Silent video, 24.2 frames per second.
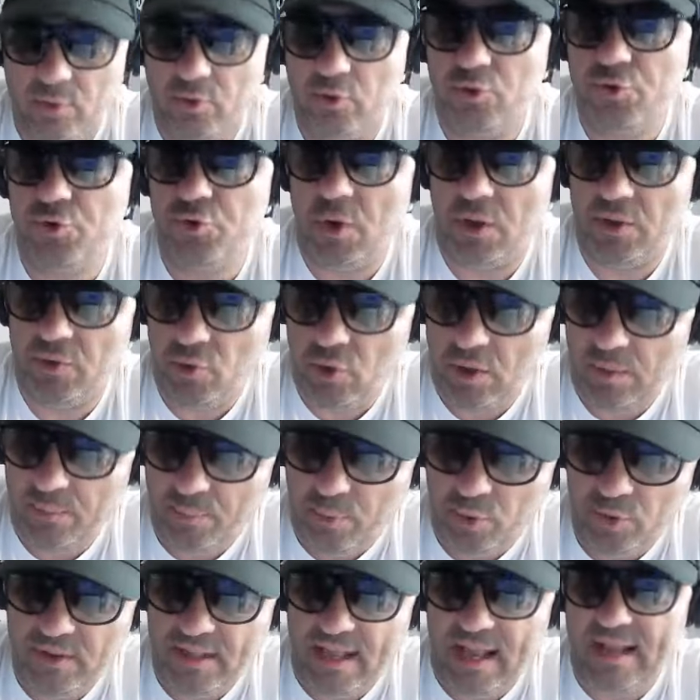di un giocatore
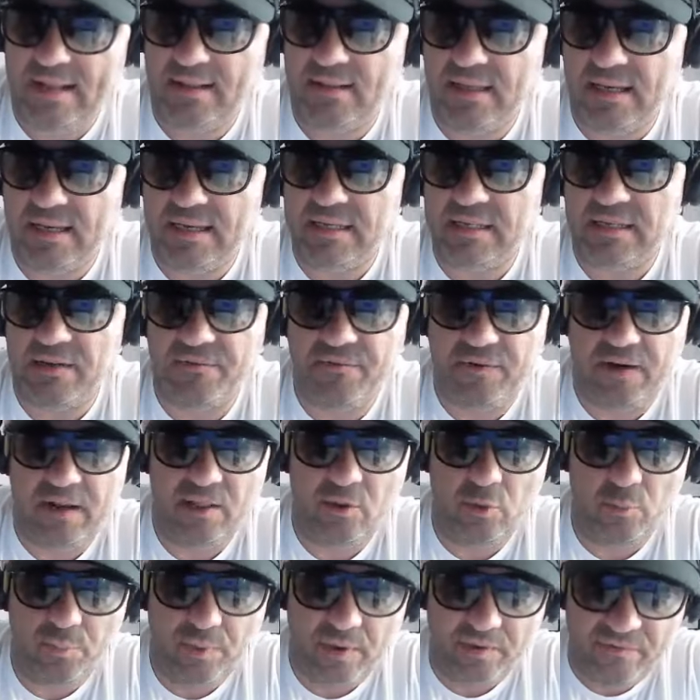importante che sa fare la
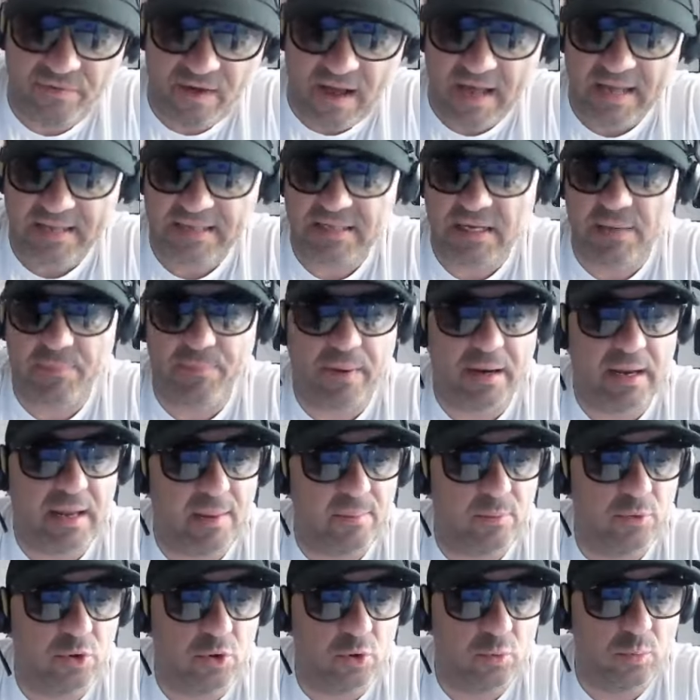doppia fase,
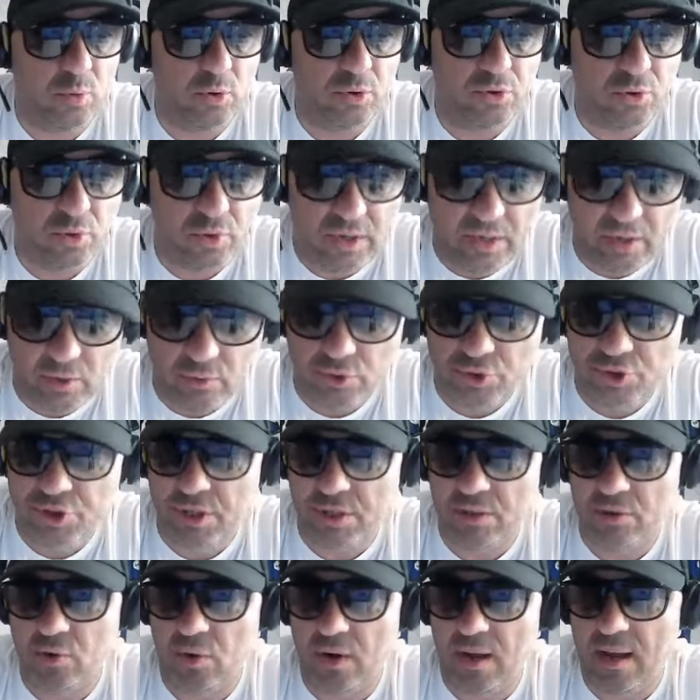parliamo di un motorino di
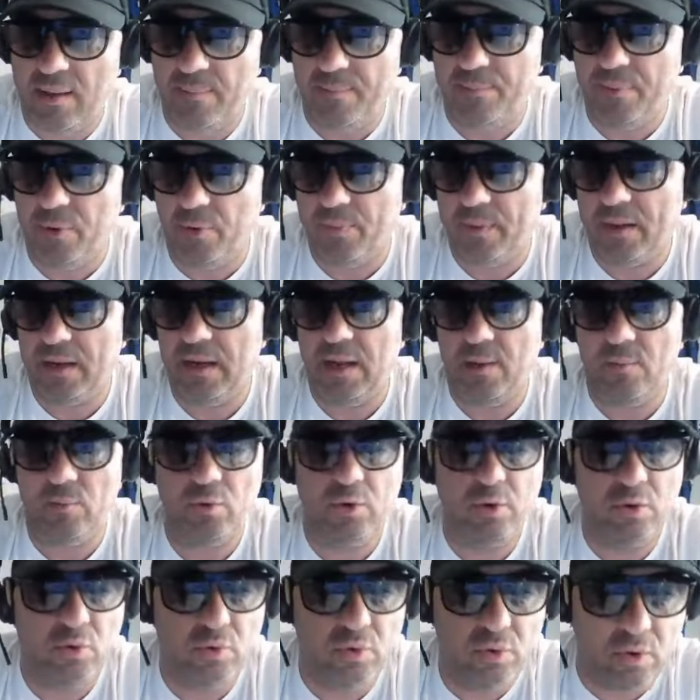centrocampo, parliamo
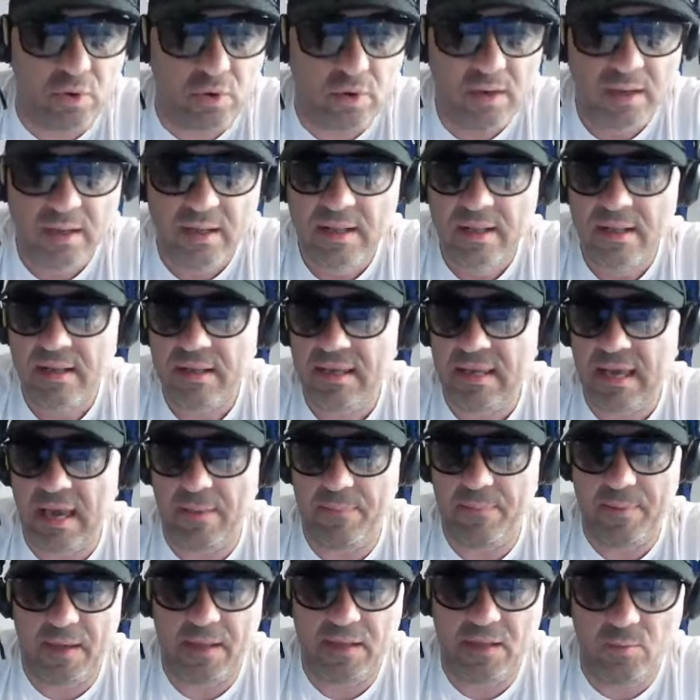di uno che ha
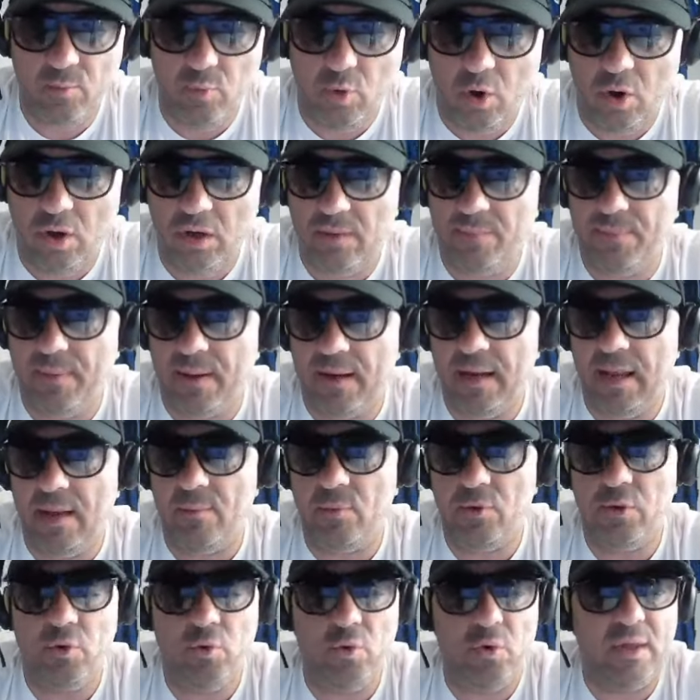i piedi buoni,
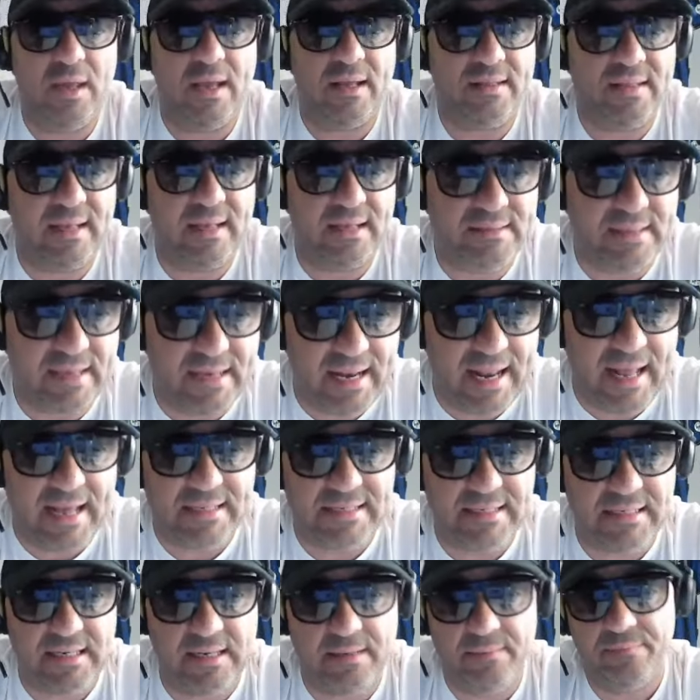parliamo di uno che ha tanta
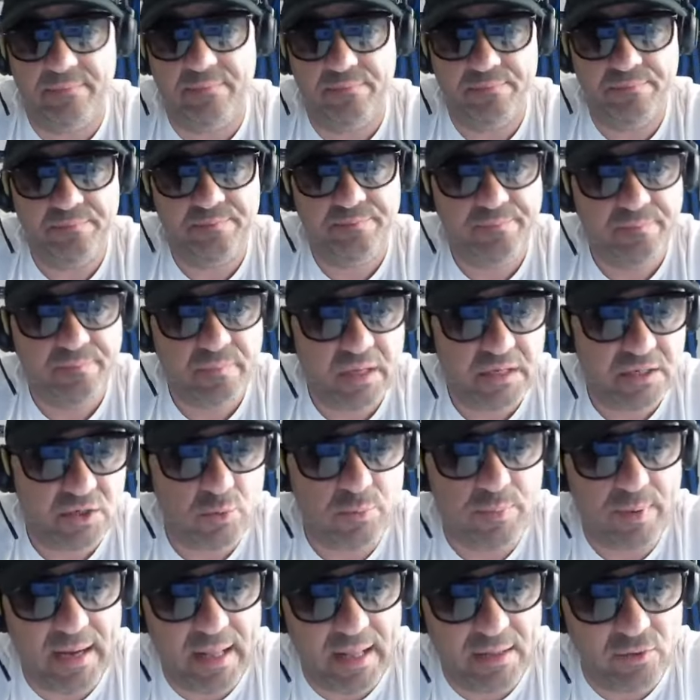classe.
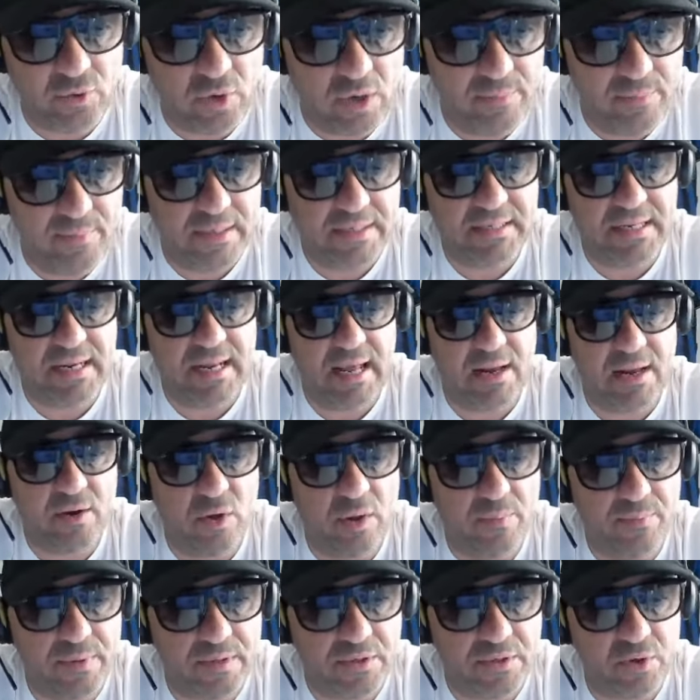Sto parlando del brasiliano
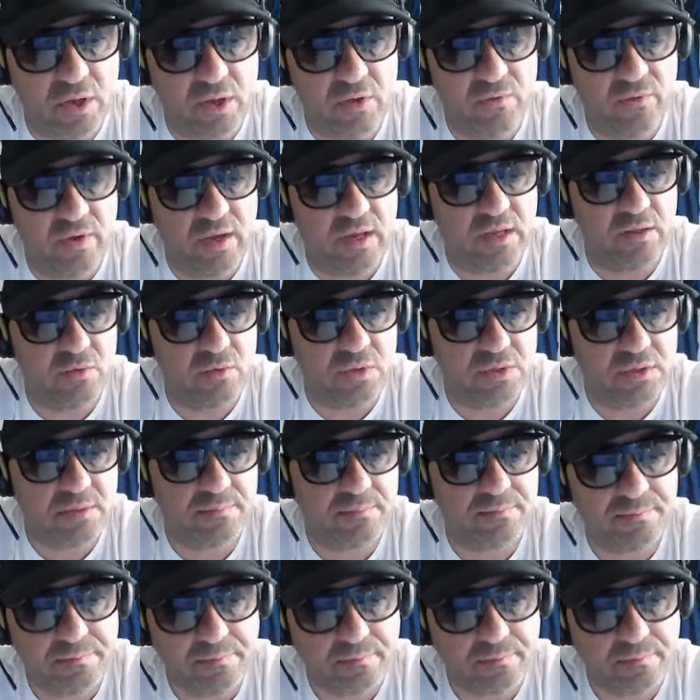che ha preso la Juventus.